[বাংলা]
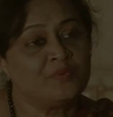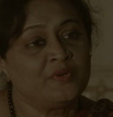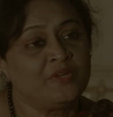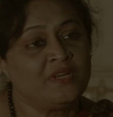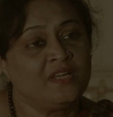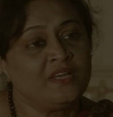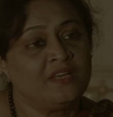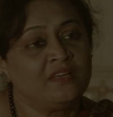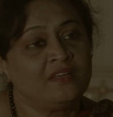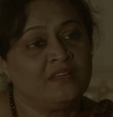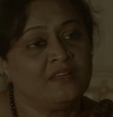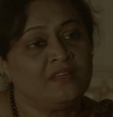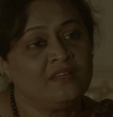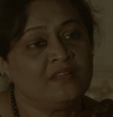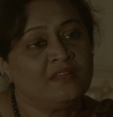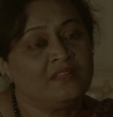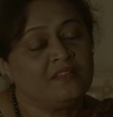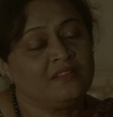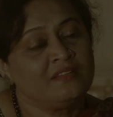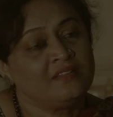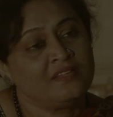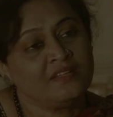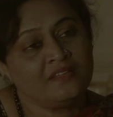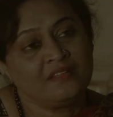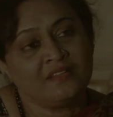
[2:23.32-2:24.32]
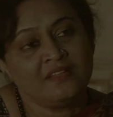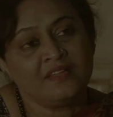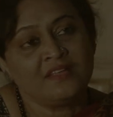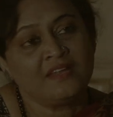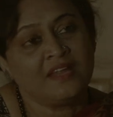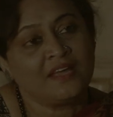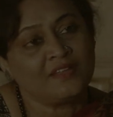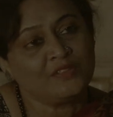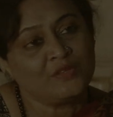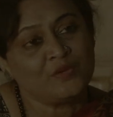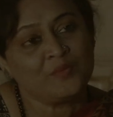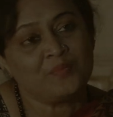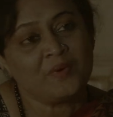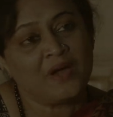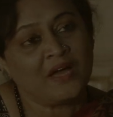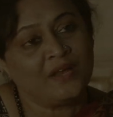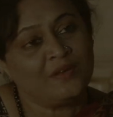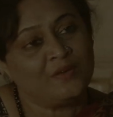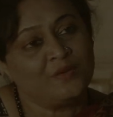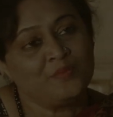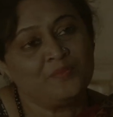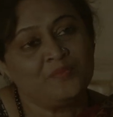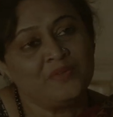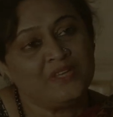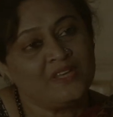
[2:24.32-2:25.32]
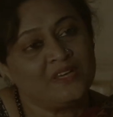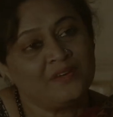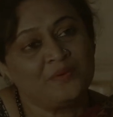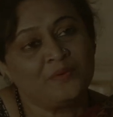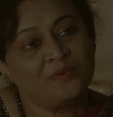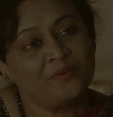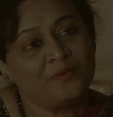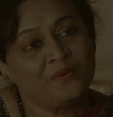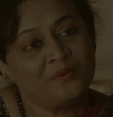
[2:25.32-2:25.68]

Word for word: বলে তিতলির এত ভালো বিয়ে